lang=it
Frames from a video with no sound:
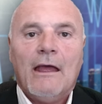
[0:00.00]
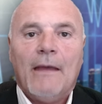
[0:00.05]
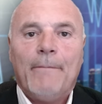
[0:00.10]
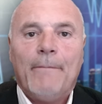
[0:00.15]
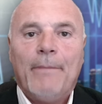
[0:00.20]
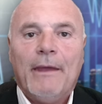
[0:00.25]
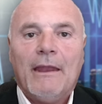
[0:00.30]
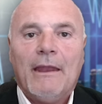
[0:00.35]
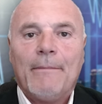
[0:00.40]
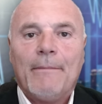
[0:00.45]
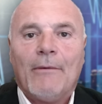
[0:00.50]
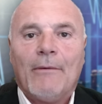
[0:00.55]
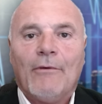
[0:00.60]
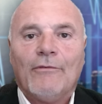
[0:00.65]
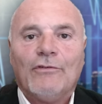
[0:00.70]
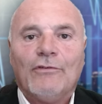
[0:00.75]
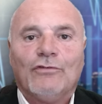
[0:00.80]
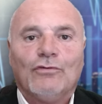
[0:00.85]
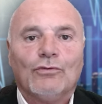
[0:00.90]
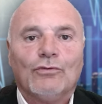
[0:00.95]
Ebbene,
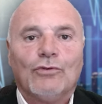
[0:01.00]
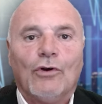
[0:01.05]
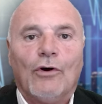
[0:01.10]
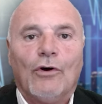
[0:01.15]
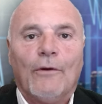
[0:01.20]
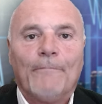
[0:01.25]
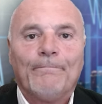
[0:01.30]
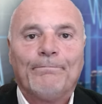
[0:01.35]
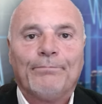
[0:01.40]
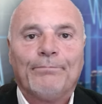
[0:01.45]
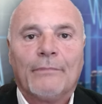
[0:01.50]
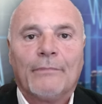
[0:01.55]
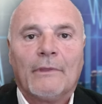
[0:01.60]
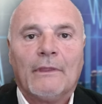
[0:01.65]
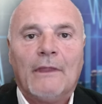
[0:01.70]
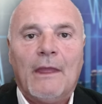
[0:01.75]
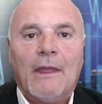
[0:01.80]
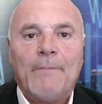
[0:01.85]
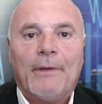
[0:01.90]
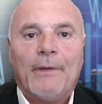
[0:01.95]
abbiamo vissuto
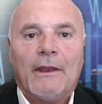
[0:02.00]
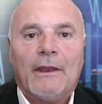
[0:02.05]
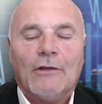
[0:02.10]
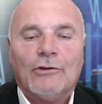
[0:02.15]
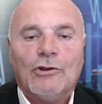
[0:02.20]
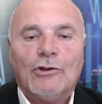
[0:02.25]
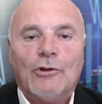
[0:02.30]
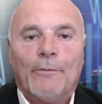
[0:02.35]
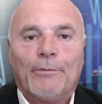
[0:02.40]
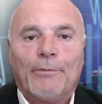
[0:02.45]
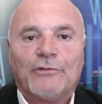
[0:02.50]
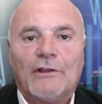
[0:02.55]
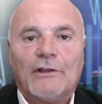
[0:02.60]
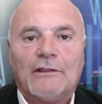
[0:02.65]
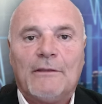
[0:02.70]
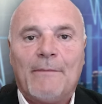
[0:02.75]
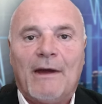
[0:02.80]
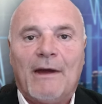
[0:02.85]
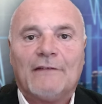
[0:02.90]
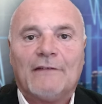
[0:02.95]
mm, dei periodi dopo
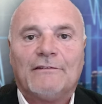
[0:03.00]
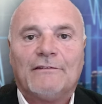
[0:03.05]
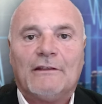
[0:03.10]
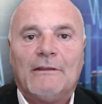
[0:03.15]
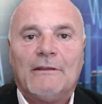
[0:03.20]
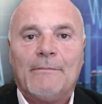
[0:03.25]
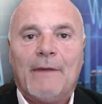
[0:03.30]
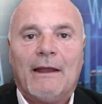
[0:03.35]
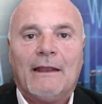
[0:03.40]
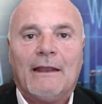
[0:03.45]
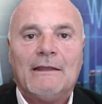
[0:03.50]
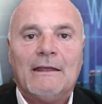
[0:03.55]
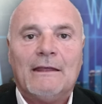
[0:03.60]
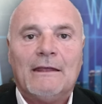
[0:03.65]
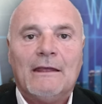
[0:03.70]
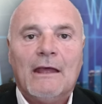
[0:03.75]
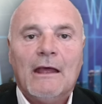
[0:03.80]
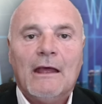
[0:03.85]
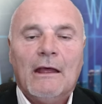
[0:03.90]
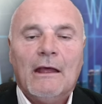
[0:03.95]
settimane e settimane
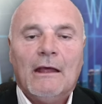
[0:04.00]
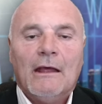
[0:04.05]
di